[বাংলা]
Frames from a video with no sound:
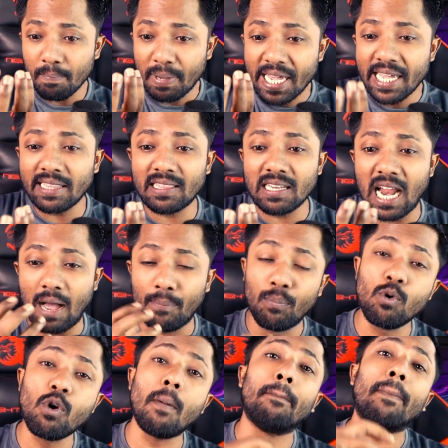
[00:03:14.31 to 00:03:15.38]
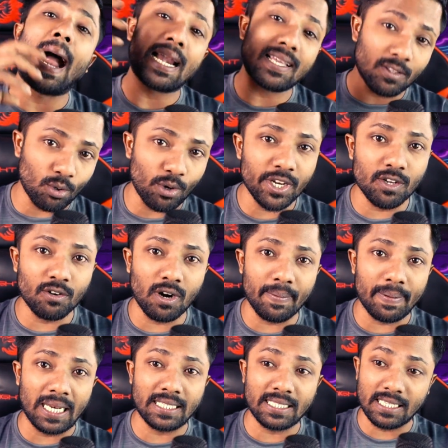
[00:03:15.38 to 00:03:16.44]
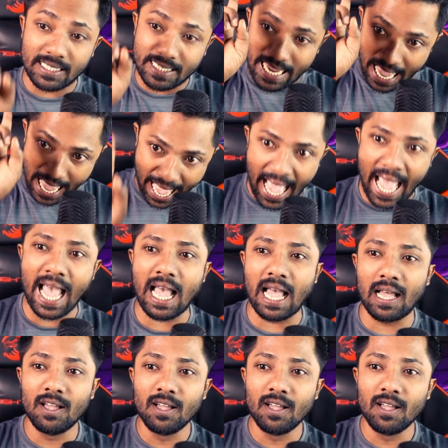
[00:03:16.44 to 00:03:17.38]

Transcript: ভিত না পুরো বাড়ি তৈরি করে ফেলেছিস যে হ্যাঁ